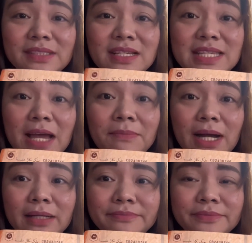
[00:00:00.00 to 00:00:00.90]

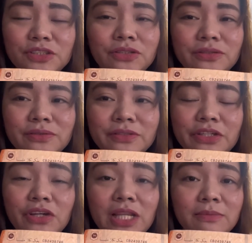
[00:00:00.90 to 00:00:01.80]
Saba. To.
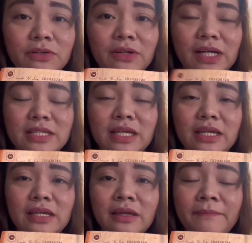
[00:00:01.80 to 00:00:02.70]
Yun yung alam ko ha. Ah.
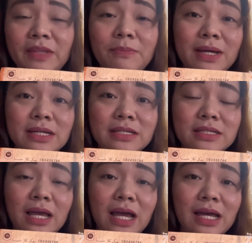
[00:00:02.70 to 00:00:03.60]
Kasi, di ba,
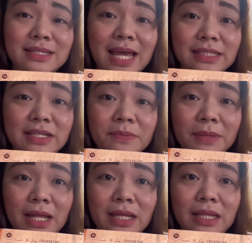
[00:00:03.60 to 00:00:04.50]
sa, sa atin sa
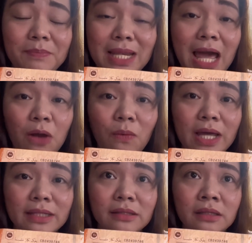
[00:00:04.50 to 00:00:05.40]

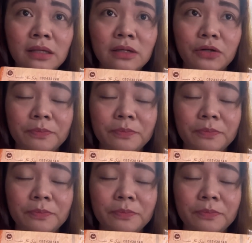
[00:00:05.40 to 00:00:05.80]
Palawan or